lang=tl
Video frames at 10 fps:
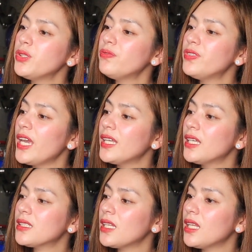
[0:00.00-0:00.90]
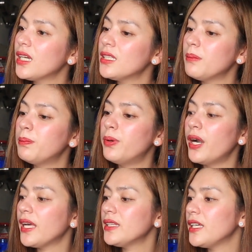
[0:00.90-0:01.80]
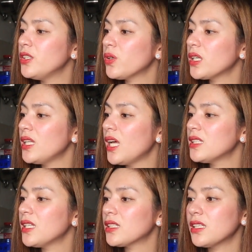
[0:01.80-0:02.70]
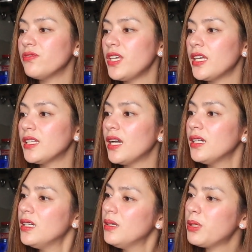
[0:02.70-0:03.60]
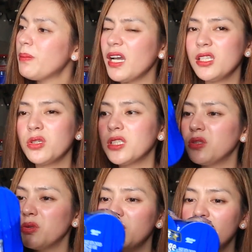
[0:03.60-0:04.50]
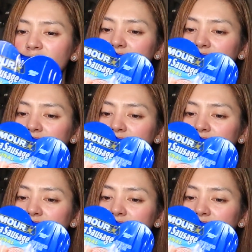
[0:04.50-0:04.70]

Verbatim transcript: ko yung Vienna talaga na brand eh, yung kilala nating Vienna. Pero baka ito rin yun.